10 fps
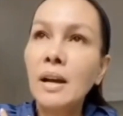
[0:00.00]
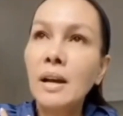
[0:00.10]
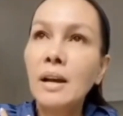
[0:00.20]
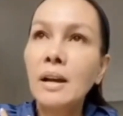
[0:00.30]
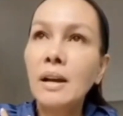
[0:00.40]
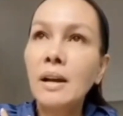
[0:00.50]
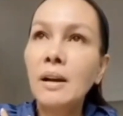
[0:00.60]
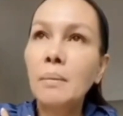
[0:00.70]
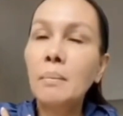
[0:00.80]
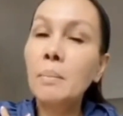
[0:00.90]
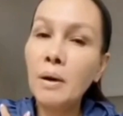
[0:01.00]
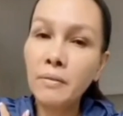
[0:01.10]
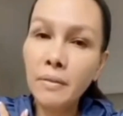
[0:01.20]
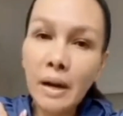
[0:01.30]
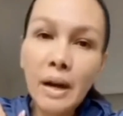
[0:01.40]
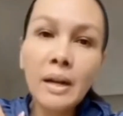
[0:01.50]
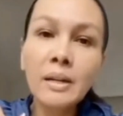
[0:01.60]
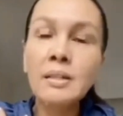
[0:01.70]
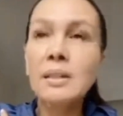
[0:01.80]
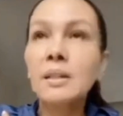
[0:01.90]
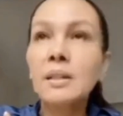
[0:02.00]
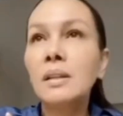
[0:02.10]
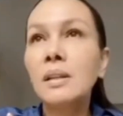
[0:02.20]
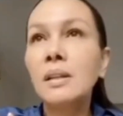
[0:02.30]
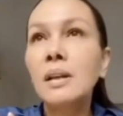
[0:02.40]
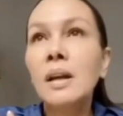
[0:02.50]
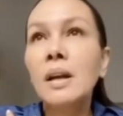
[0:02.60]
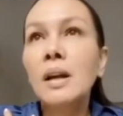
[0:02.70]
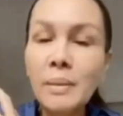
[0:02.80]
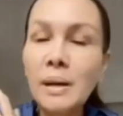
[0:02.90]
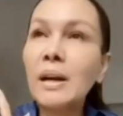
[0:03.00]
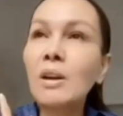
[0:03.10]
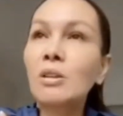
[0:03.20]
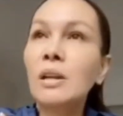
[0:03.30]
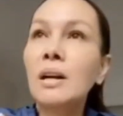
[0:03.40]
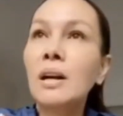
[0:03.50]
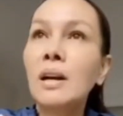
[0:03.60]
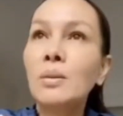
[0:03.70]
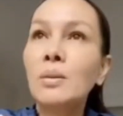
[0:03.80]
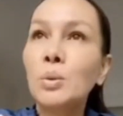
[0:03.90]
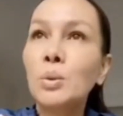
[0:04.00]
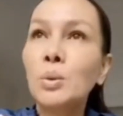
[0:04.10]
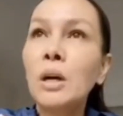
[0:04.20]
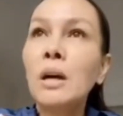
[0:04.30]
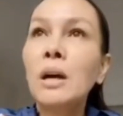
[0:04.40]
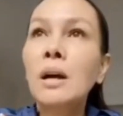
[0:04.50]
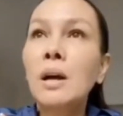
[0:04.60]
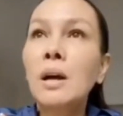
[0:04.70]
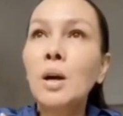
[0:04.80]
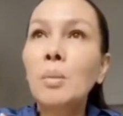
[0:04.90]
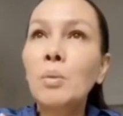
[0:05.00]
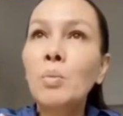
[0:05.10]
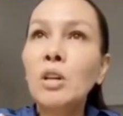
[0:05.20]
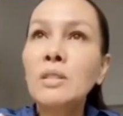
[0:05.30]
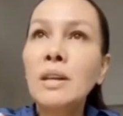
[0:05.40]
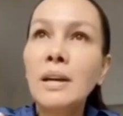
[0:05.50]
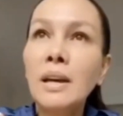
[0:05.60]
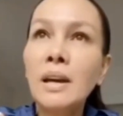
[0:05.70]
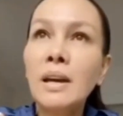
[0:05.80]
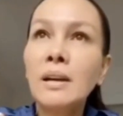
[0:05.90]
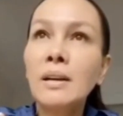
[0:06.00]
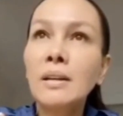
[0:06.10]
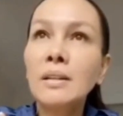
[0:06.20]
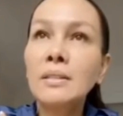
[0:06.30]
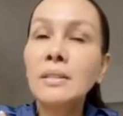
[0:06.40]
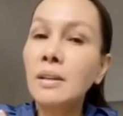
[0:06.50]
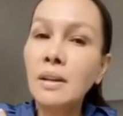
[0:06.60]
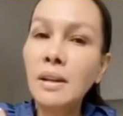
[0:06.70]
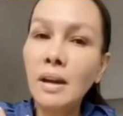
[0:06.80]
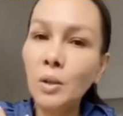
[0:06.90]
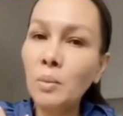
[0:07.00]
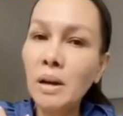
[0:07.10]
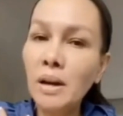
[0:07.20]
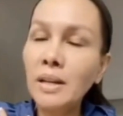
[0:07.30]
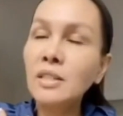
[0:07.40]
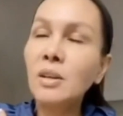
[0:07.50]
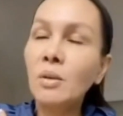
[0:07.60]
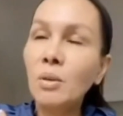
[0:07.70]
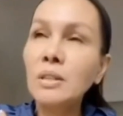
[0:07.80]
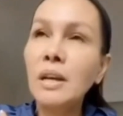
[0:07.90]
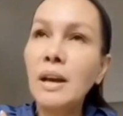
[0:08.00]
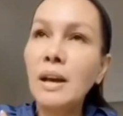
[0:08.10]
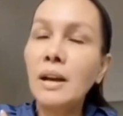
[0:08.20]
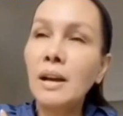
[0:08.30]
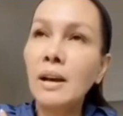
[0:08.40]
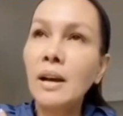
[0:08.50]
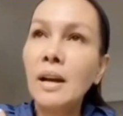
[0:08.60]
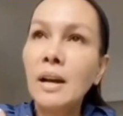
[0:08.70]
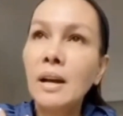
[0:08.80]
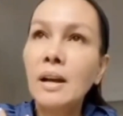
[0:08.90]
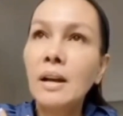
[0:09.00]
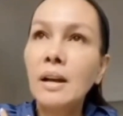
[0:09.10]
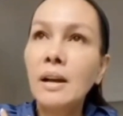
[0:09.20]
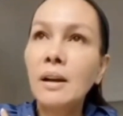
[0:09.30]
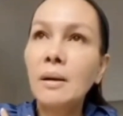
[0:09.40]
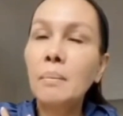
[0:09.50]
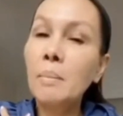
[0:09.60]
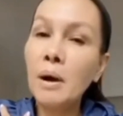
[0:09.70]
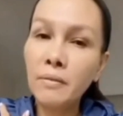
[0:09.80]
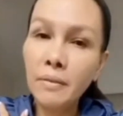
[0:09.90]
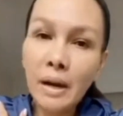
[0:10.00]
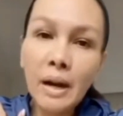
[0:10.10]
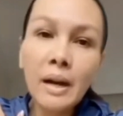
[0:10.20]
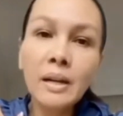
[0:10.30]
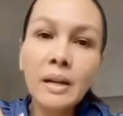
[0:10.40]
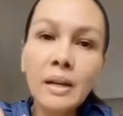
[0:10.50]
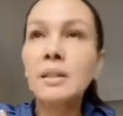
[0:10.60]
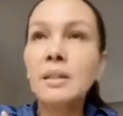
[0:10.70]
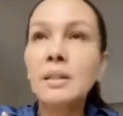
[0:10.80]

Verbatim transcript: uh, memaafkan mengantarkan untuk uh, membuat saya sedih atau marah, insya Allah saya akan uh, memaafkan. Uh,